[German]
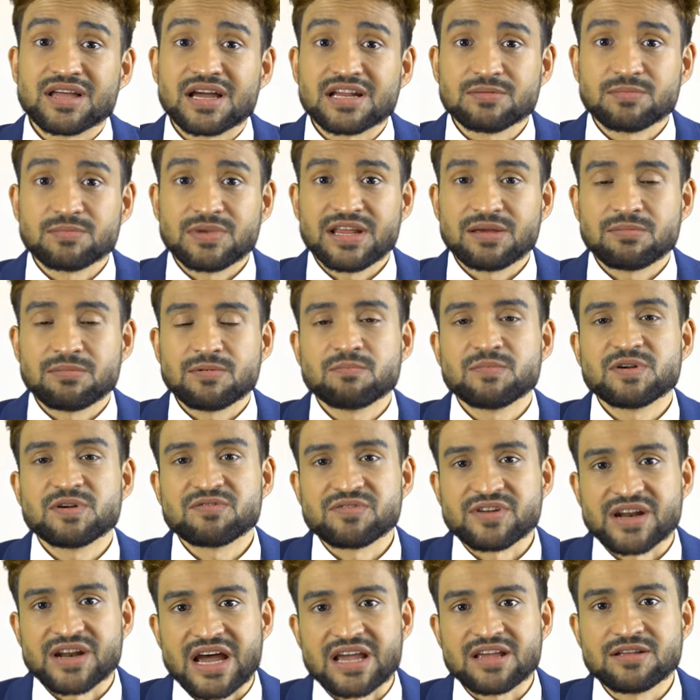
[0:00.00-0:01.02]
deinem Leben
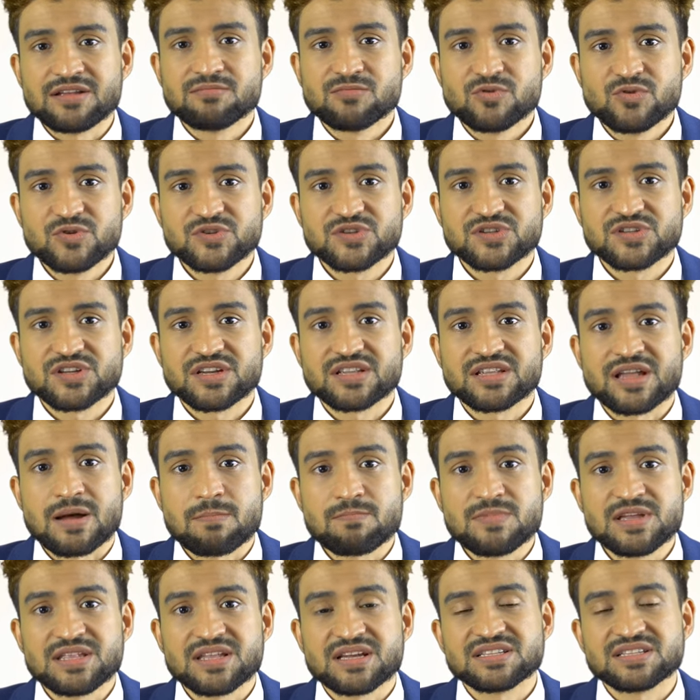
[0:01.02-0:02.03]
befreien musst,
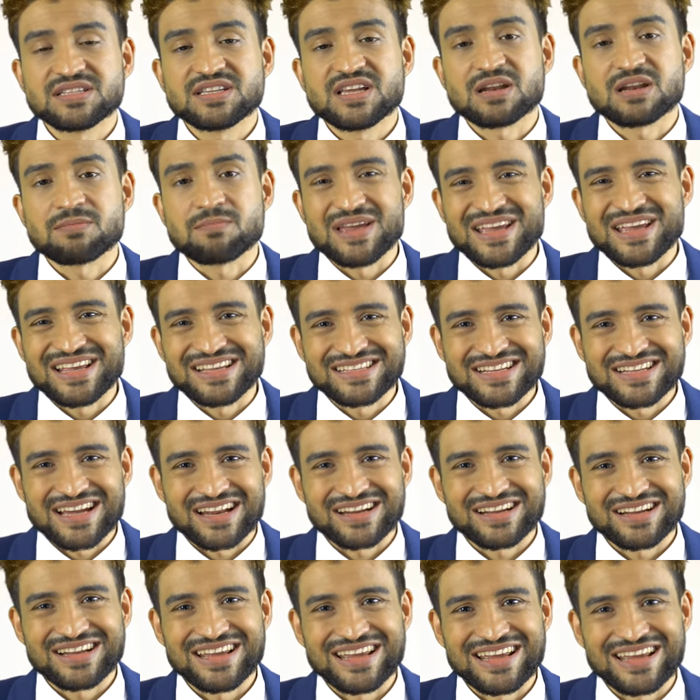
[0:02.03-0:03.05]
damit es dir
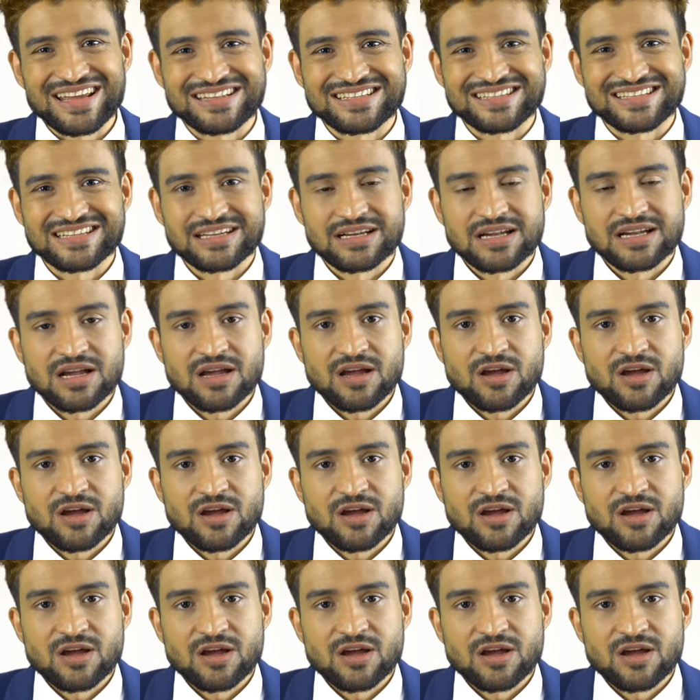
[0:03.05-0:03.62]
besser geht.